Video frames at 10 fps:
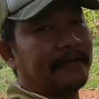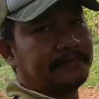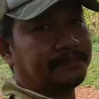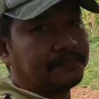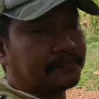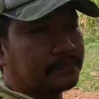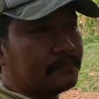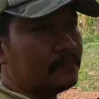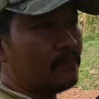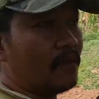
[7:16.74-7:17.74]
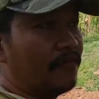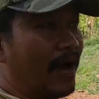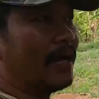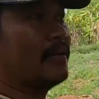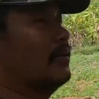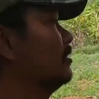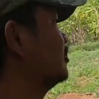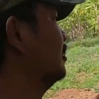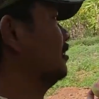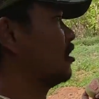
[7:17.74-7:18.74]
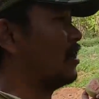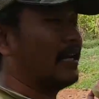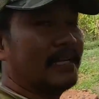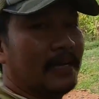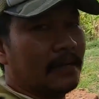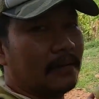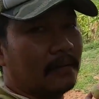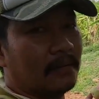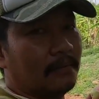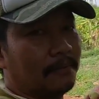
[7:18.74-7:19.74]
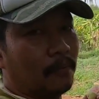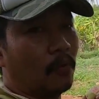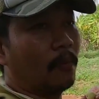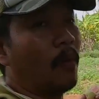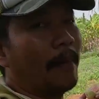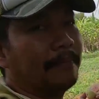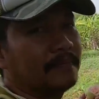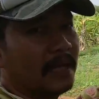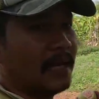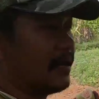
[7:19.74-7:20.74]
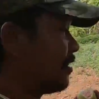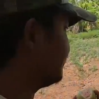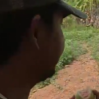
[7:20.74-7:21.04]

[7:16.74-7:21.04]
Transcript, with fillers: ก ฟักก่อนหน้านี้ปลูกบวบนะฮะ